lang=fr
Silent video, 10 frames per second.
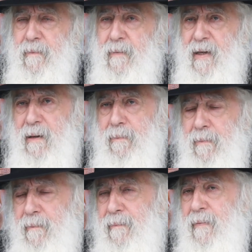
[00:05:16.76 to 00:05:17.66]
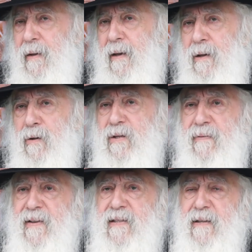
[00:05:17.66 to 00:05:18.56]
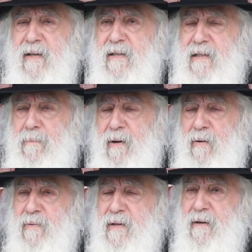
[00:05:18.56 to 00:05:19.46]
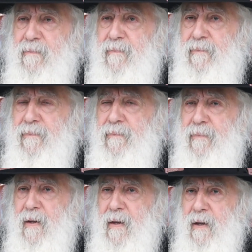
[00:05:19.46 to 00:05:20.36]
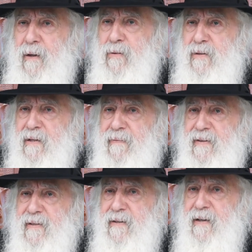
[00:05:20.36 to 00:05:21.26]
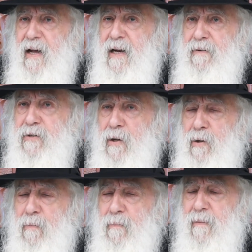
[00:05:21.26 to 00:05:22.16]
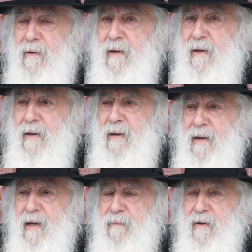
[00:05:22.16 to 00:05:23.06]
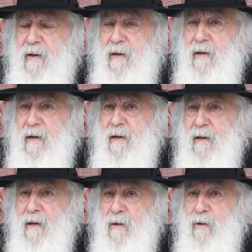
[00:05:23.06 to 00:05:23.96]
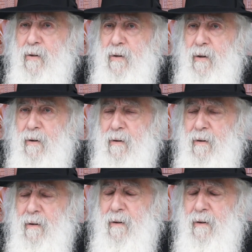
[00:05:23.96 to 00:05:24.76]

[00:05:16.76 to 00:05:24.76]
Il Youssef Hatzadik, ce n'était pas comme ça. Youssef Hatzadik, la Vachalom, il avait le cœur